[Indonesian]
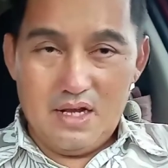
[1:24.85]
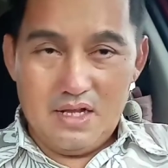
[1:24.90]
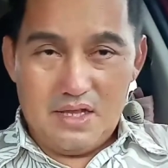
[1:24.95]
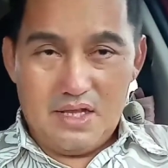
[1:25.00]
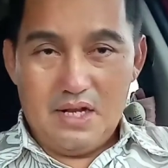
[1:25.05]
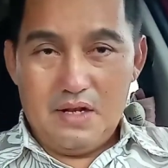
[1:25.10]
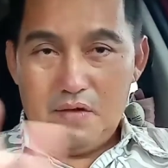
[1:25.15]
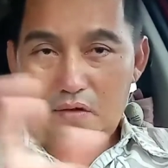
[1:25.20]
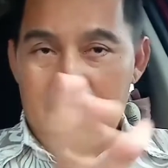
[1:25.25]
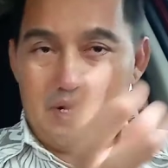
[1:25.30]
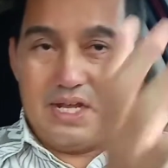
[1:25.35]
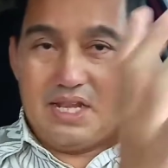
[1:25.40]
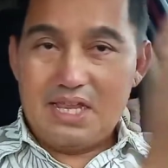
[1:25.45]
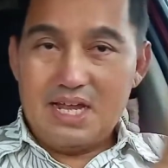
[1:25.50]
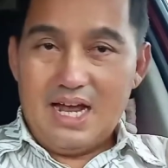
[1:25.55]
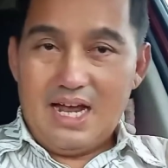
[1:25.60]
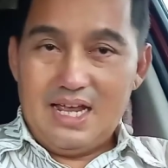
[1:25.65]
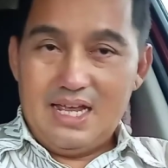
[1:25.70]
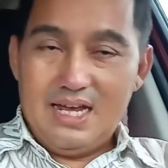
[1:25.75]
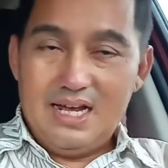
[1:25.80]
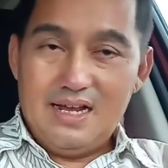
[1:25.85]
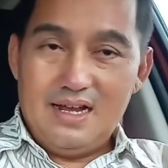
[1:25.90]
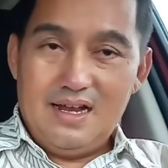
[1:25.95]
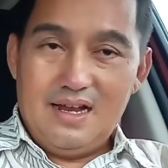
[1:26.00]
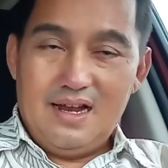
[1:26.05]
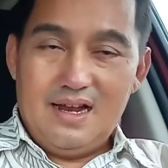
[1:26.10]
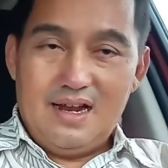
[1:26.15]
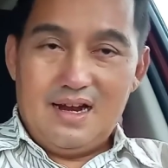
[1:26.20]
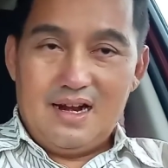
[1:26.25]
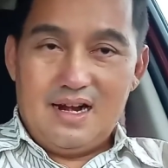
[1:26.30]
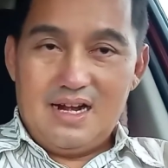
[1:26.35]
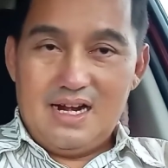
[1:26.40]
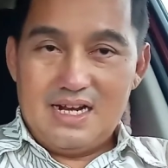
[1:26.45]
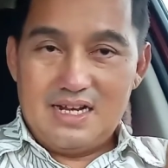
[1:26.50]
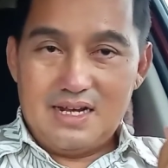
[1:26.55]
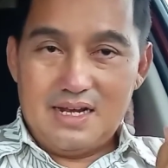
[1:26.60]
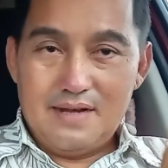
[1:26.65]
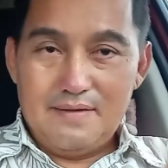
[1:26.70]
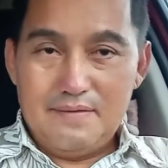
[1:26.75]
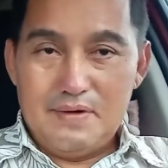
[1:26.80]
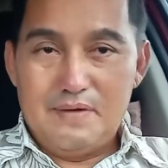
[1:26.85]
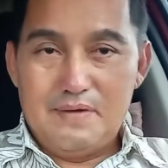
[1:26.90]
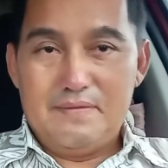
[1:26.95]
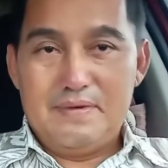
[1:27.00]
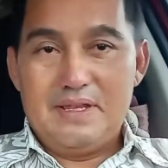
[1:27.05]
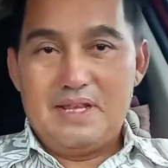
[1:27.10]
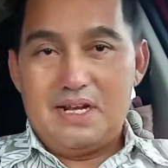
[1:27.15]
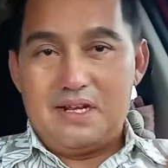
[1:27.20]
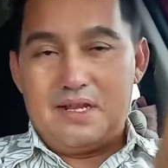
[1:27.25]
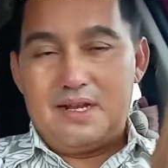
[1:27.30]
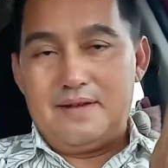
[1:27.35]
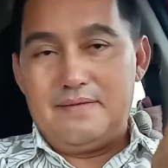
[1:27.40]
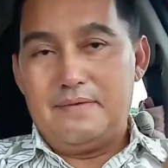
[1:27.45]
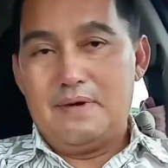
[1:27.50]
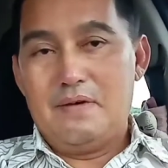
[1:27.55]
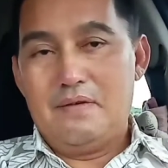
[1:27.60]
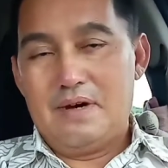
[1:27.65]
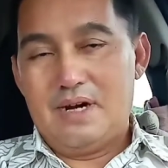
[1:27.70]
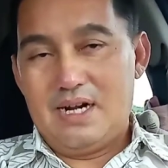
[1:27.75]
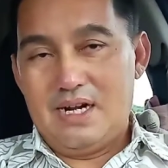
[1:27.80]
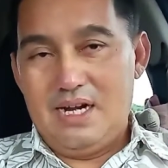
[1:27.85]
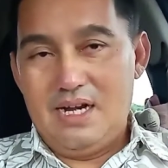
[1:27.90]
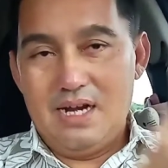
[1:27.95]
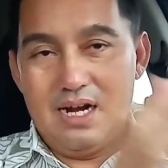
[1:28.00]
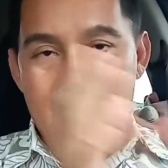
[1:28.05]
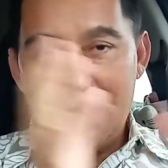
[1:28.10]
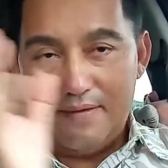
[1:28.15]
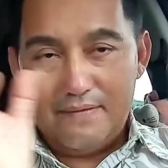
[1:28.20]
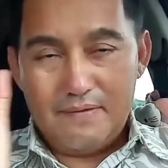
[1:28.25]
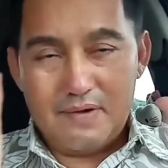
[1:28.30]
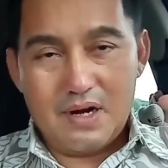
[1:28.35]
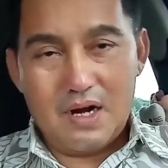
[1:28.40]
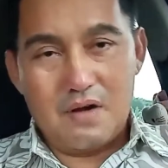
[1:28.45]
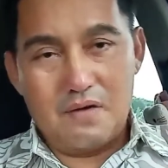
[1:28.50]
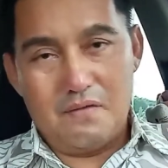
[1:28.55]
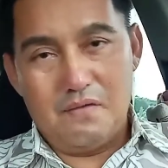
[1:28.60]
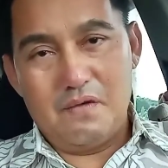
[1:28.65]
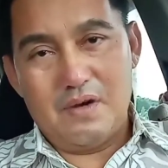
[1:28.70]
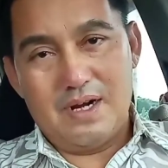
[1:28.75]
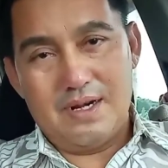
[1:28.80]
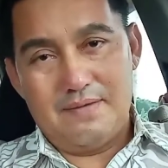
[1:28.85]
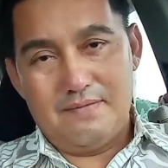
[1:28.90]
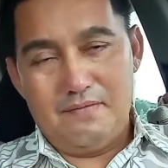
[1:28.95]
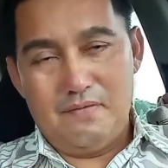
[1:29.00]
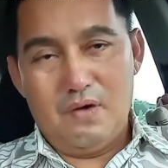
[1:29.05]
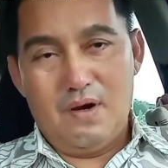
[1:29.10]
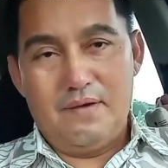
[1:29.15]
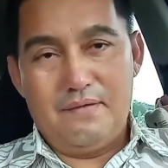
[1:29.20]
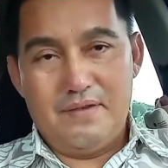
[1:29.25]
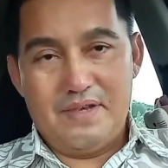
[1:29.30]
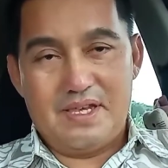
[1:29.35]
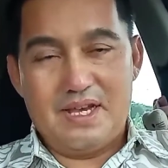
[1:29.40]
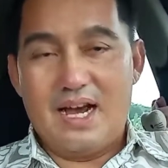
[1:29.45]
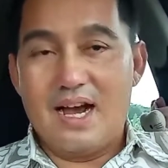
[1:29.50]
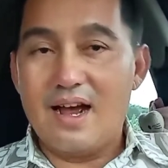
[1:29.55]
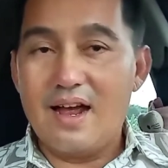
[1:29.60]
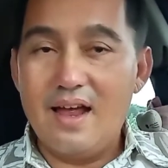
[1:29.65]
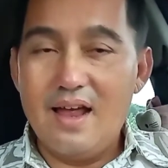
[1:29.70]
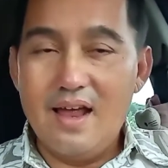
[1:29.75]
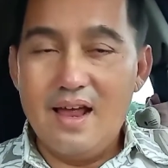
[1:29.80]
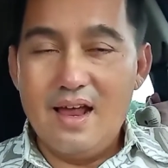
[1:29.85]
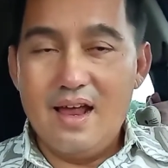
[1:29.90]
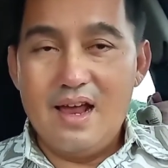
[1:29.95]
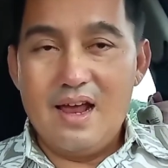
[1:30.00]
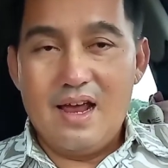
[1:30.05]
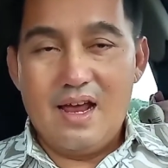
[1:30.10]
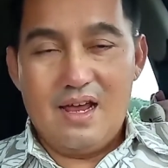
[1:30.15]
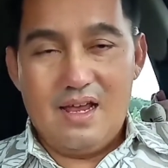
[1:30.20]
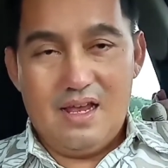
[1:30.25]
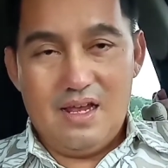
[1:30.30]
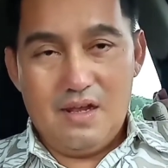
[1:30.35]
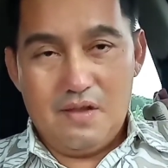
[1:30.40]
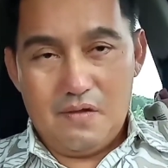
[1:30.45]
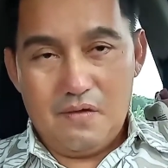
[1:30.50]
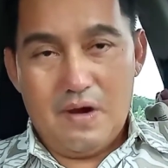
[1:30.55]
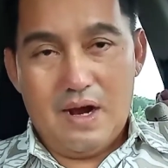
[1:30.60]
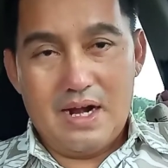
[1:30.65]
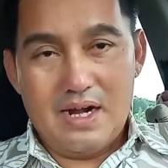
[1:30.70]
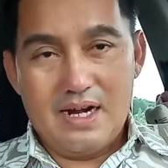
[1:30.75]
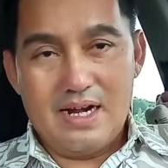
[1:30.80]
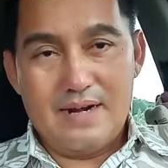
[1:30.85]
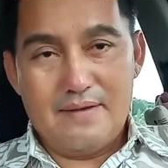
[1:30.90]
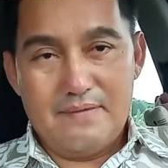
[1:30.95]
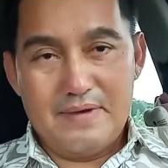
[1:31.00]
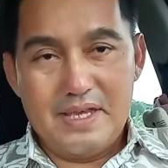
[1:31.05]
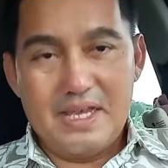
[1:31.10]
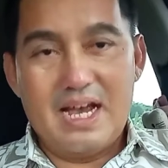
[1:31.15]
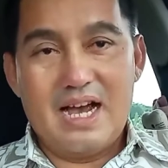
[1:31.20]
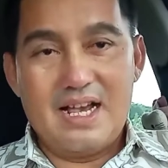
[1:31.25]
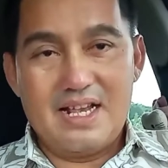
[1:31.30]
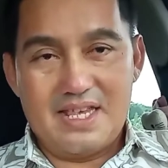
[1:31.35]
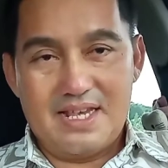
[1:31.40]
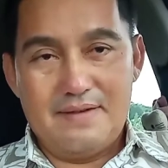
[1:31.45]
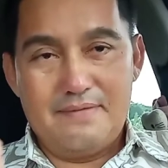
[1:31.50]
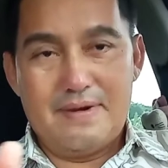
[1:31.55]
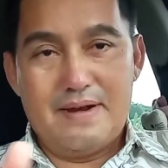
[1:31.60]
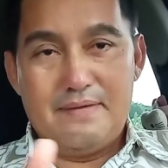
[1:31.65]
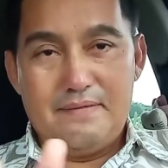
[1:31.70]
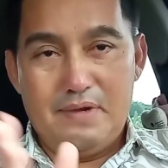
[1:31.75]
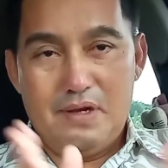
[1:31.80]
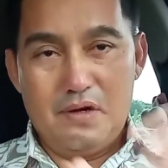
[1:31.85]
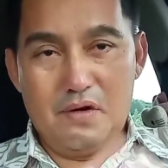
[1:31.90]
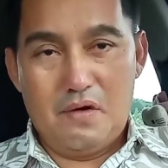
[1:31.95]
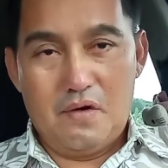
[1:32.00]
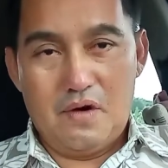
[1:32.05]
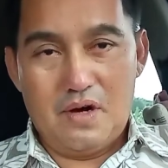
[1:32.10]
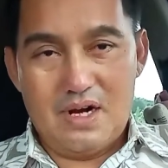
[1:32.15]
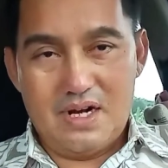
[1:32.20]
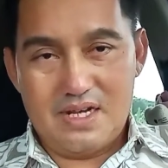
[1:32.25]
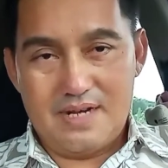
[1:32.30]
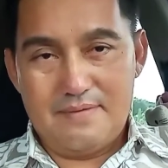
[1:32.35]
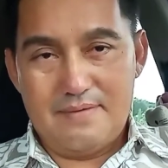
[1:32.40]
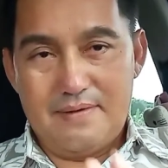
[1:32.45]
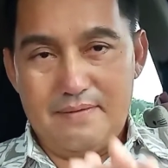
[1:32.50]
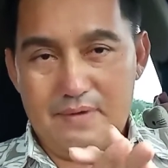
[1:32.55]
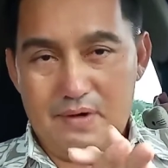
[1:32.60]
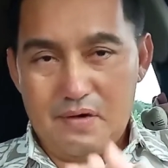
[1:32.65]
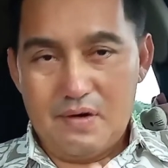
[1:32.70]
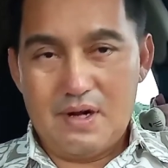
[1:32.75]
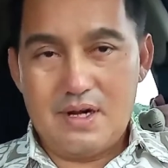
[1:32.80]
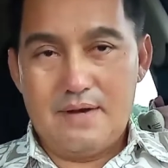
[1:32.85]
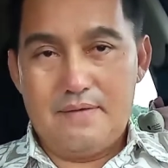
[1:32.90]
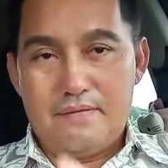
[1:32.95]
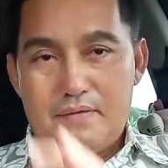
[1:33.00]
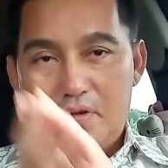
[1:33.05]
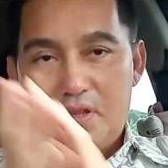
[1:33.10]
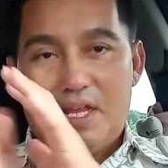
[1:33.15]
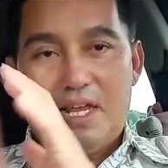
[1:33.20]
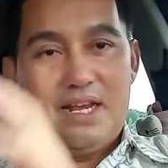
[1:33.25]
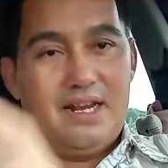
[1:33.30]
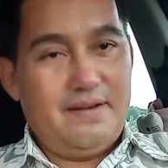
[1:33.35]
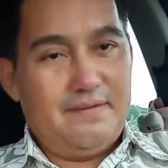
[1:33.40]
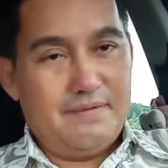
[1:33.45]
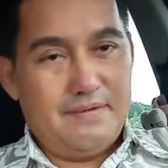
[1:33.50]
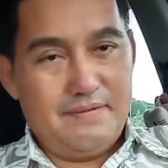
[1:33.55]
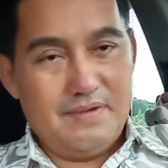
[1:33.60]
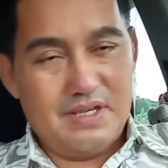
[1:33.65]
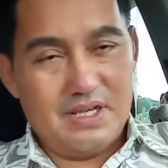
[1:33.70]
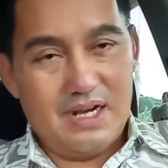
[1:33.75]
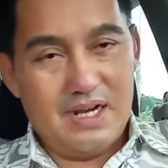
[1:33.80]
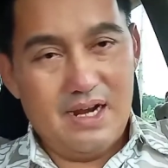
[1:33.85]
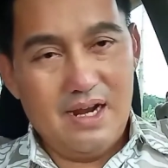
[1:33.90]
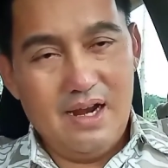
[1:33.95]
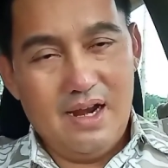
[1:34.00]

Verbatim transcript: tidur kita ya nah saya mau menjelaskan bahwa di dalam kandungan buah pisang itu ada namanya asam amino asam amino adalah protein ya, bisa.